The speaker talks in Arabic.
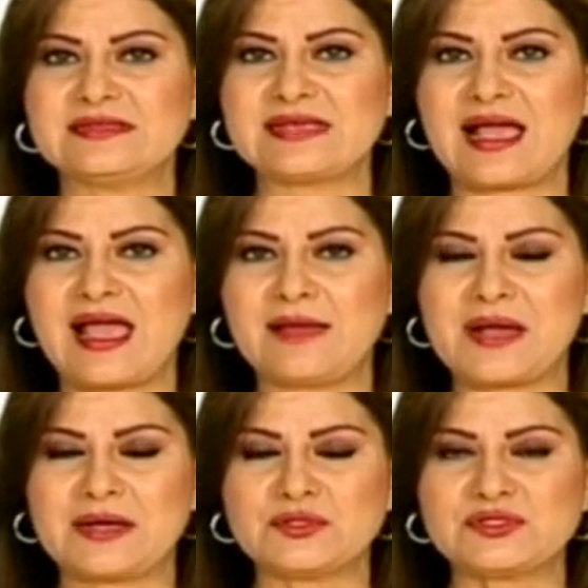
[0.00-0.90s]
9 اب
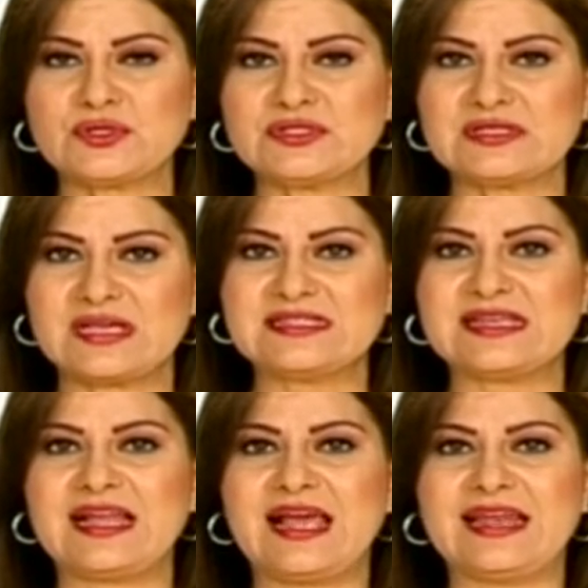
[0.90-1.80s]
اغسطس
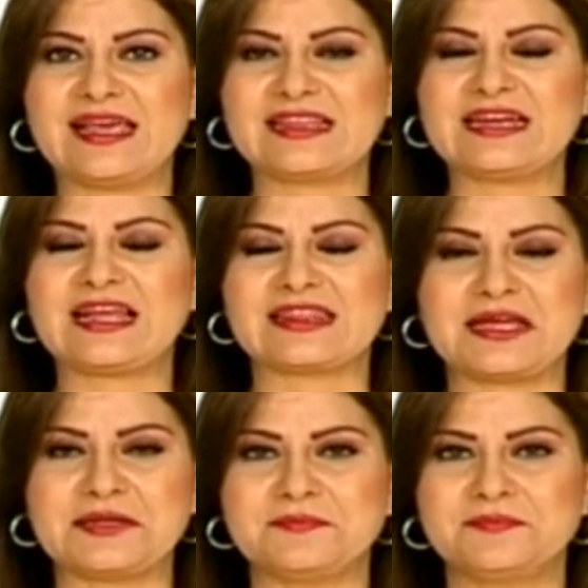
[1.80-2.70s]
انت الاكثر
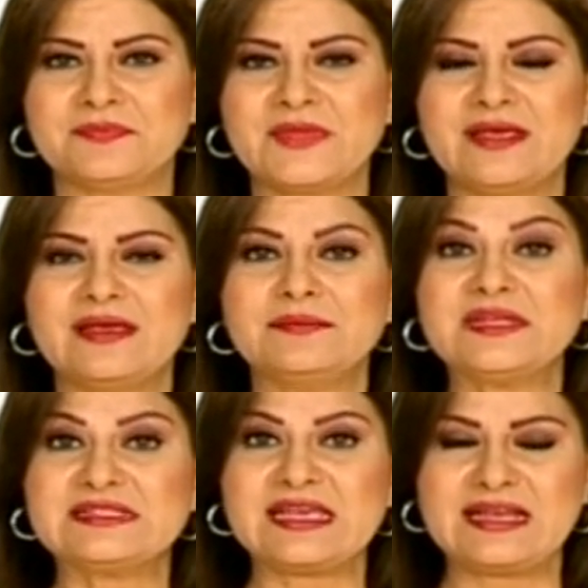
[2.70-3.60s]
حظا
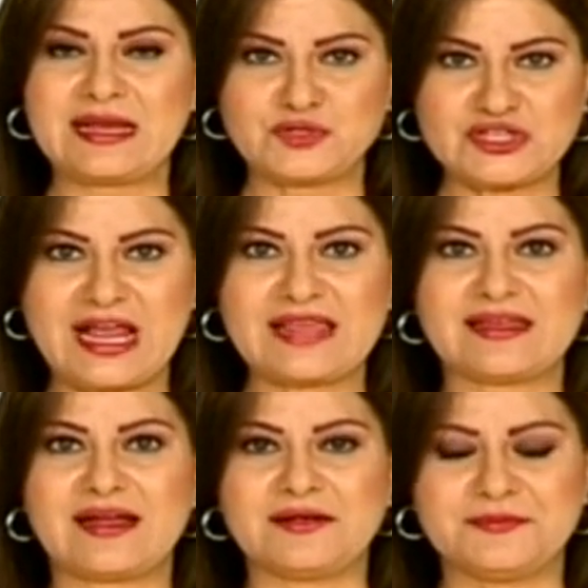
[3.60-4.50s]
ننتقل لبرج
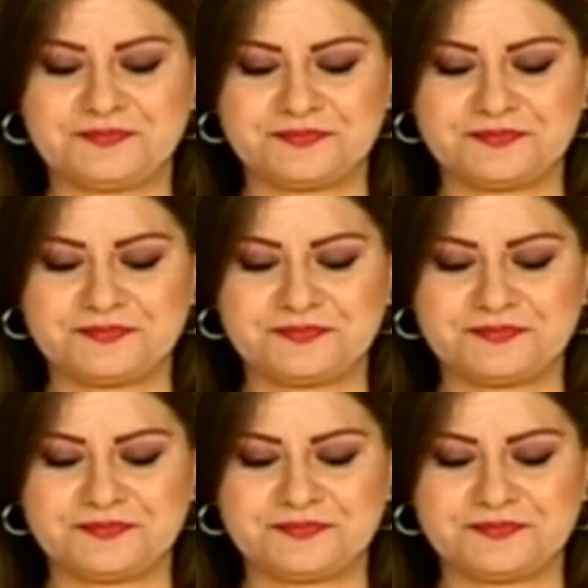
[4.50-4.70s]
العذراء